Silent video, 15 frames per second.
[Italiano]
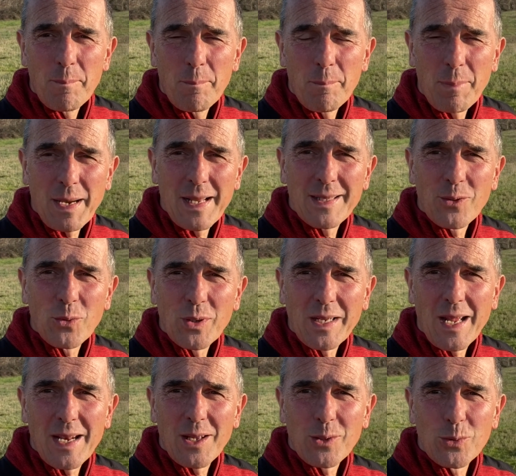Prendere un
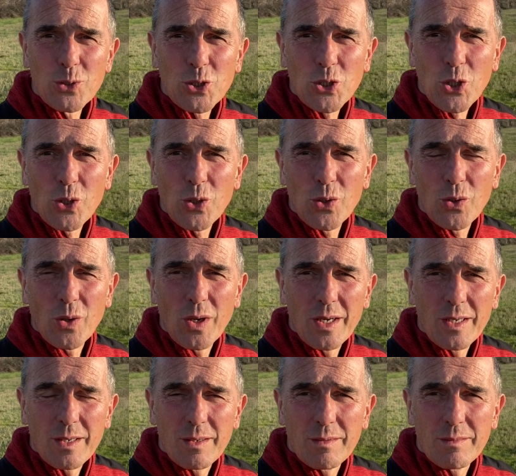cane cucciolo
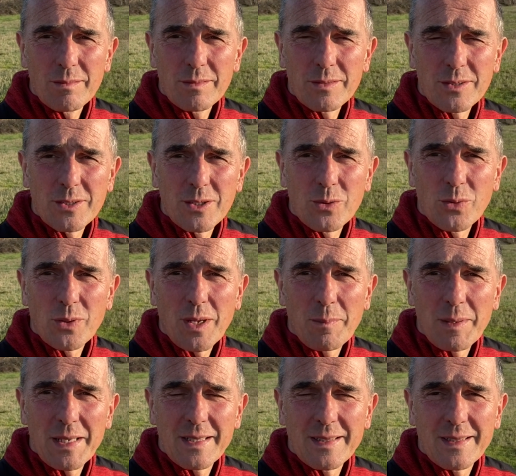
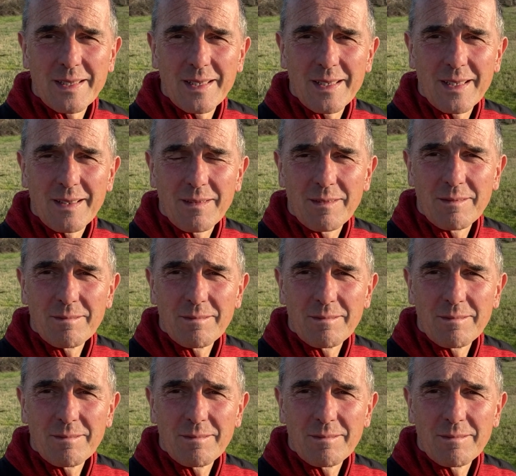sicuramente